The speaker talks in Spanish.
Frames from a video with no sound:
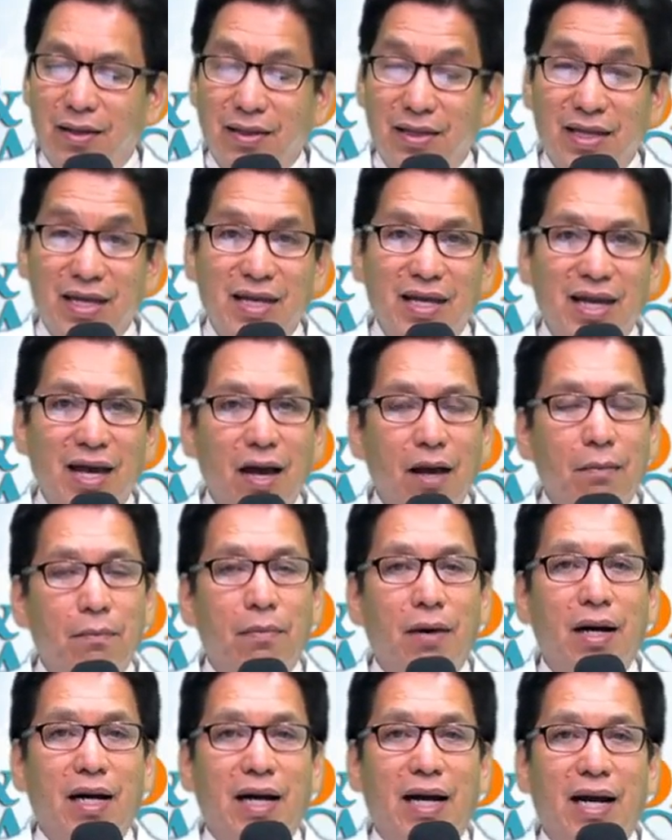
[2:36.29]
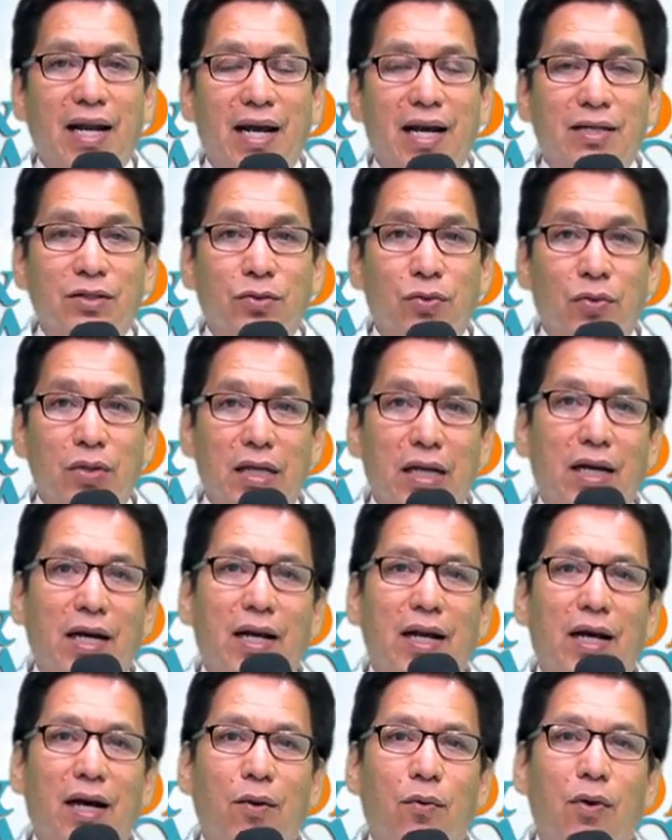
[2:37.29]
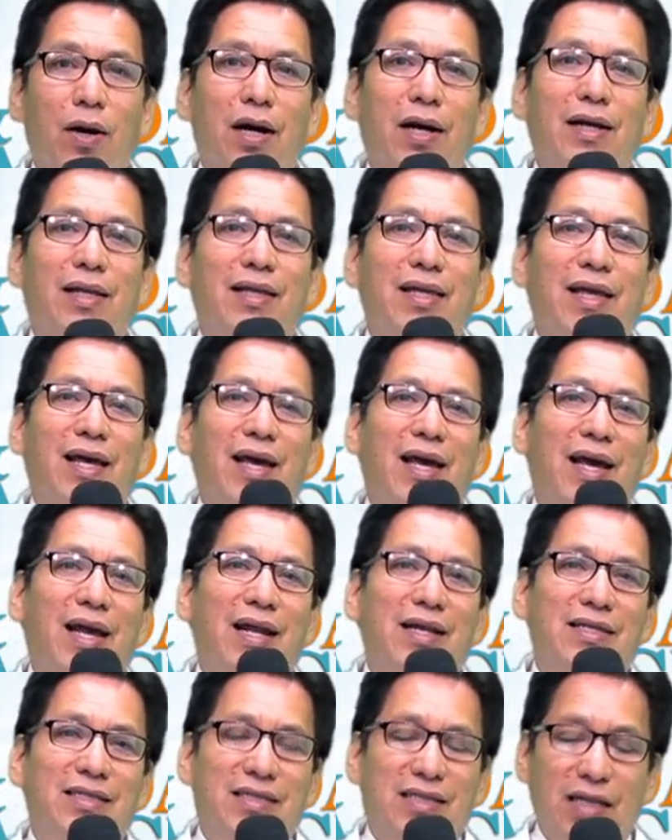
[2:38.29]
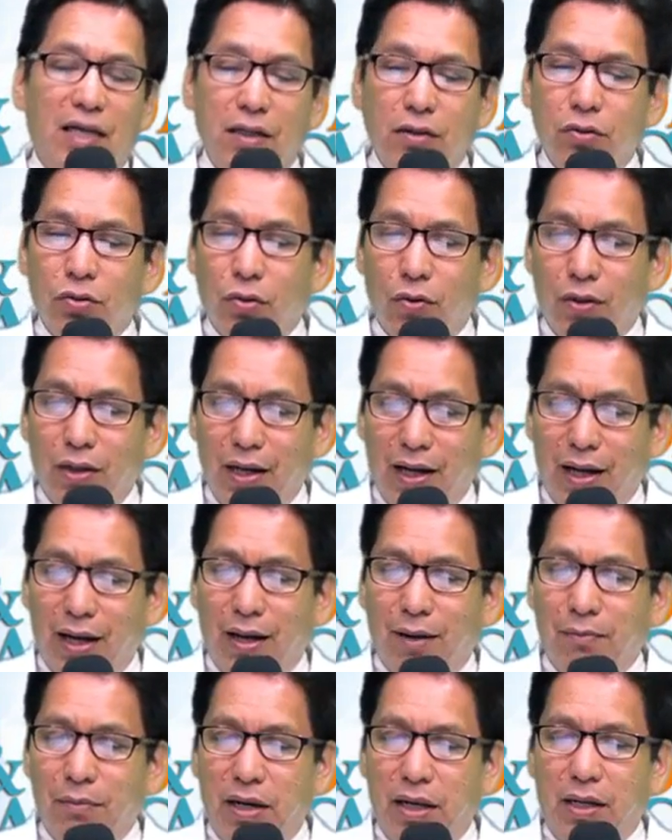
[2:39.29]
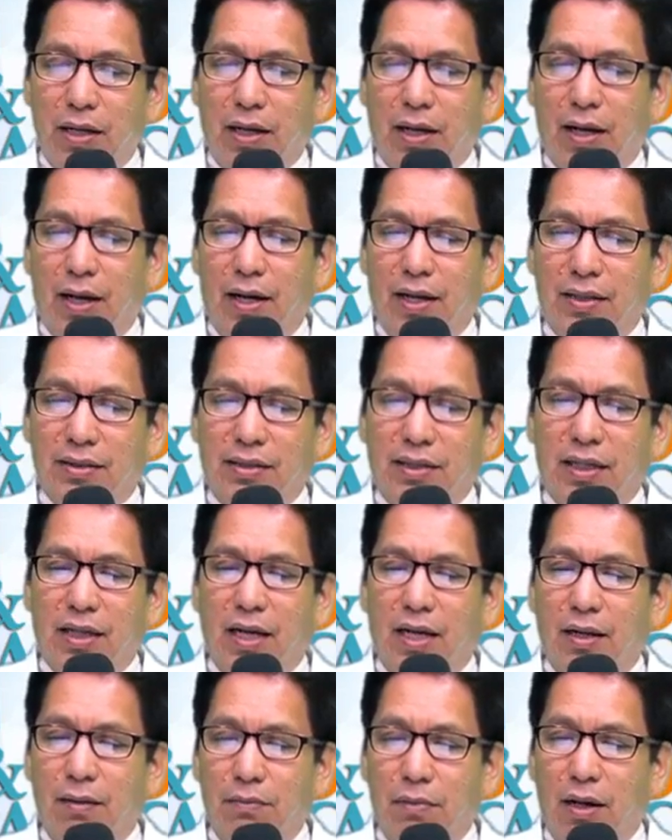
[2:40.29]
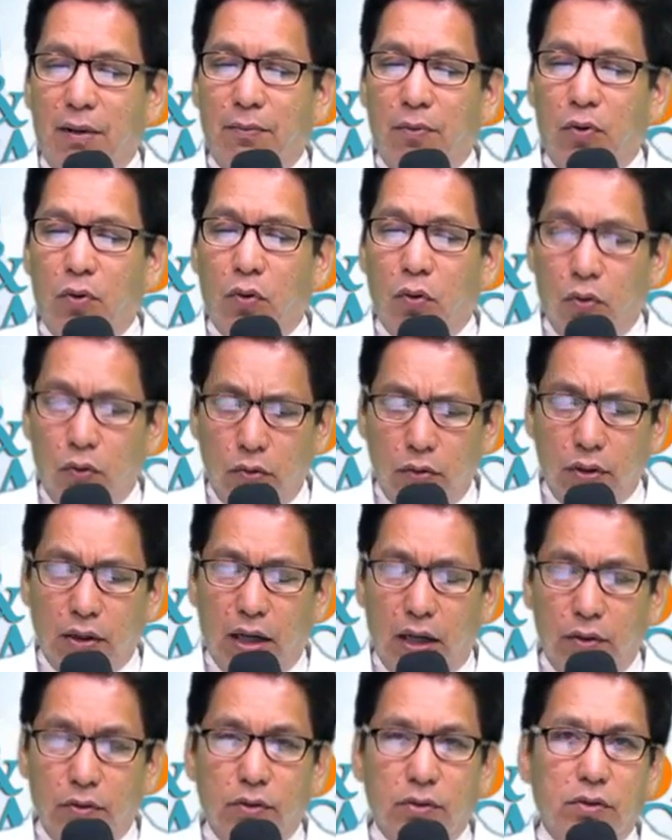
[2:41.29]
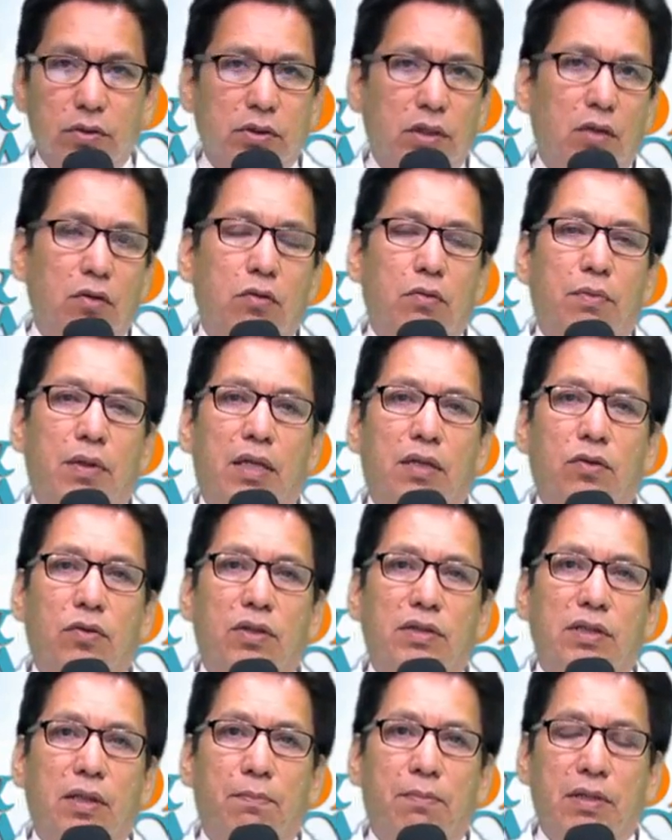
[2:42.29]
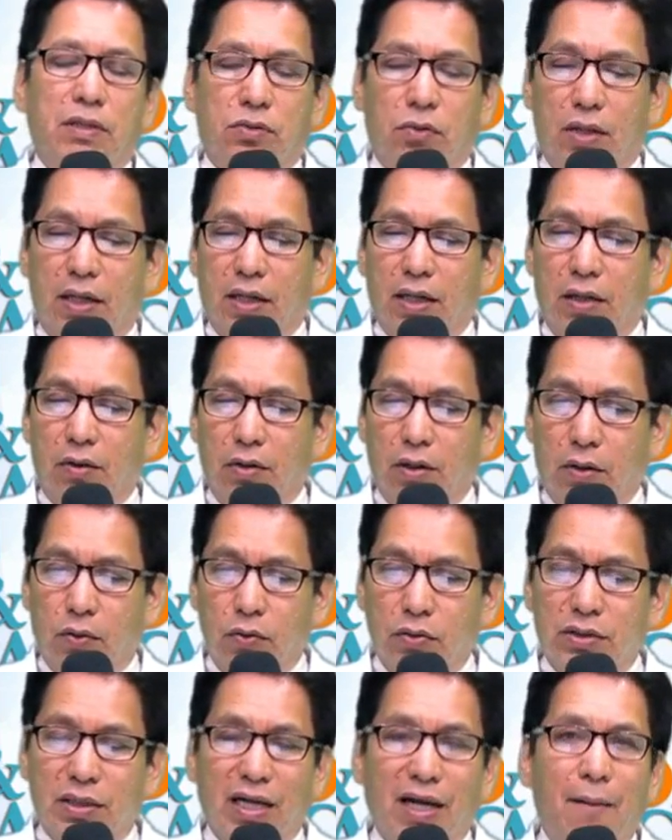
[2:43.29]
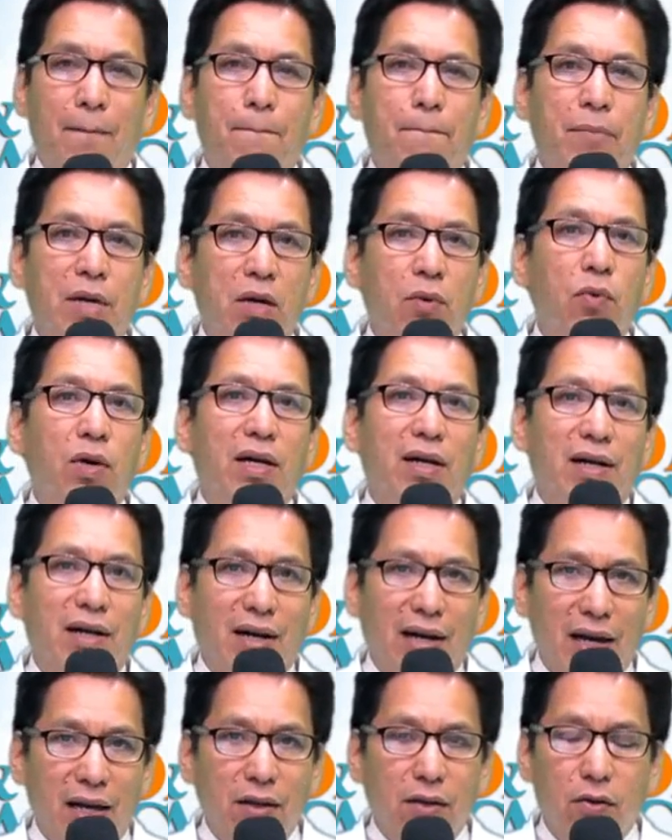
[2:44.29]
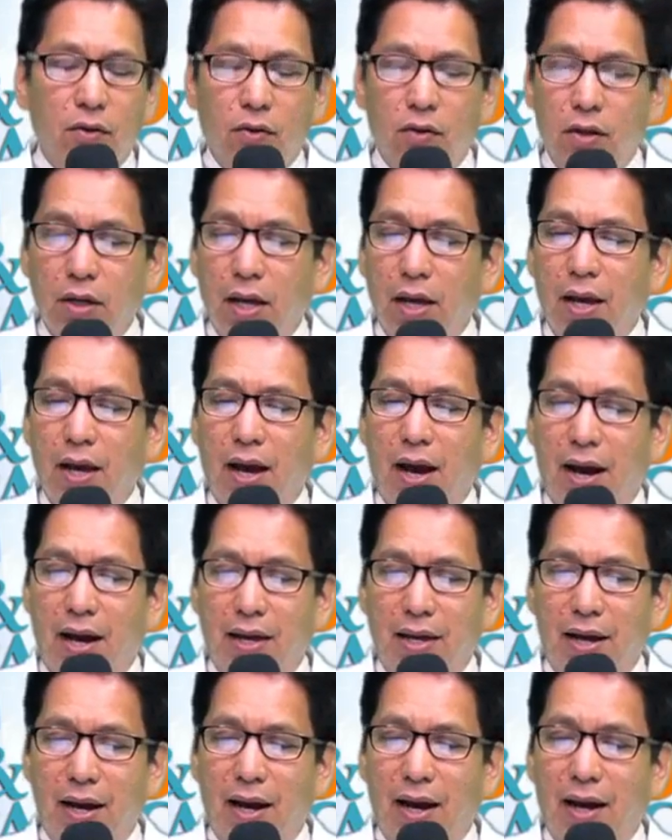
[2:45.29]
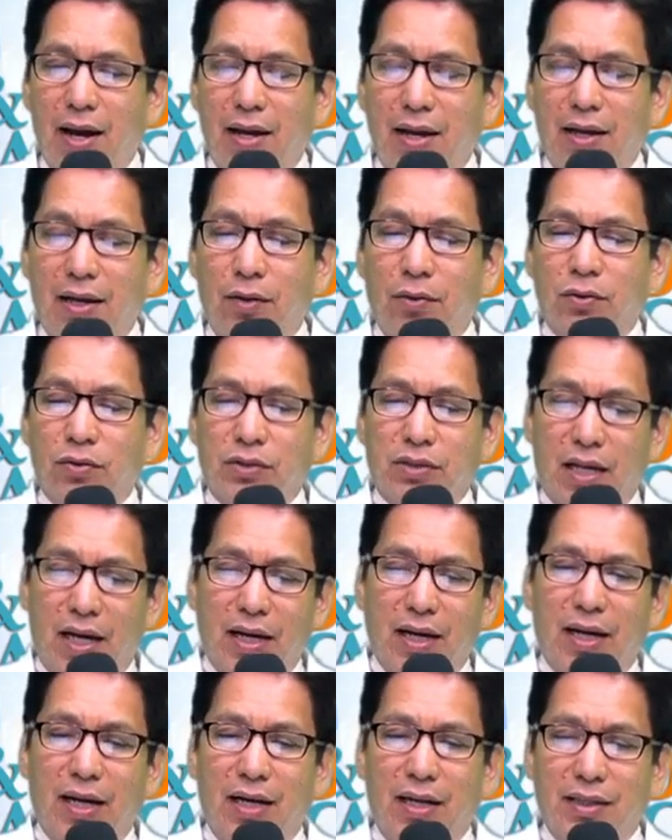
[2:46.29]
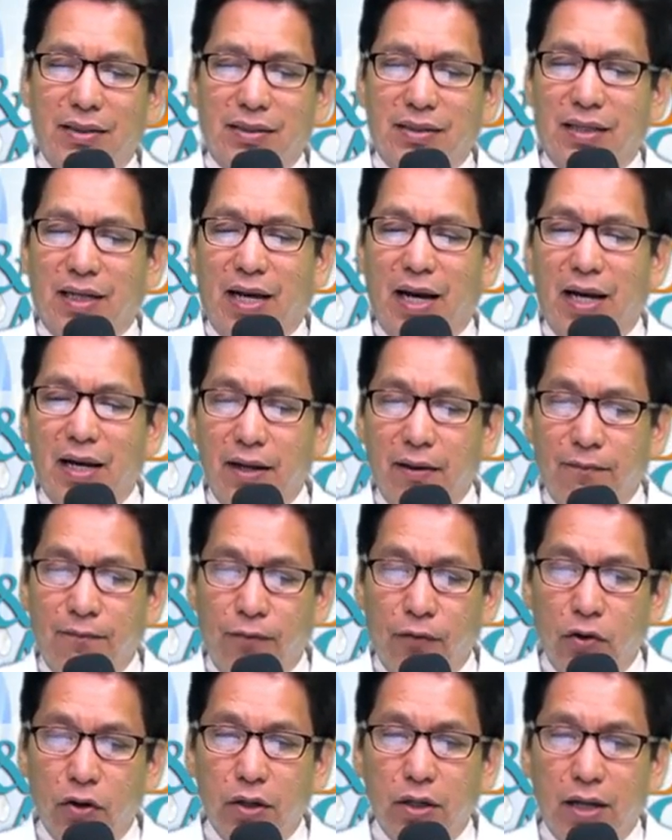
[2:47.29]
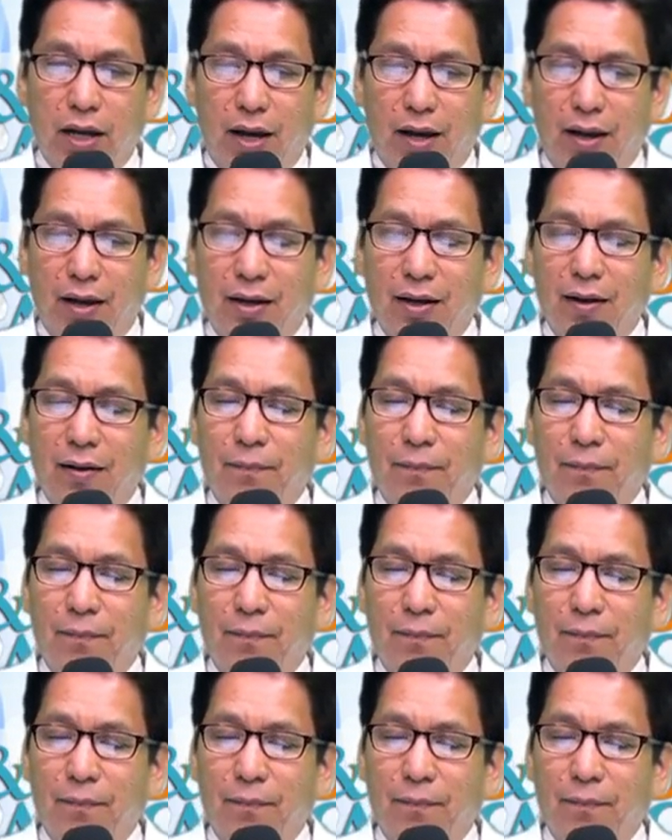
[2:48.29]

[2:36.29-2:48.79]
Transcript: Diriamba, Carazo, Nicaragua, el centro de las Américas. Así que le enviamos un caluroso saludo para todas esas personas que nos escuchan en vivo en radio allá en Los Ángeles, California.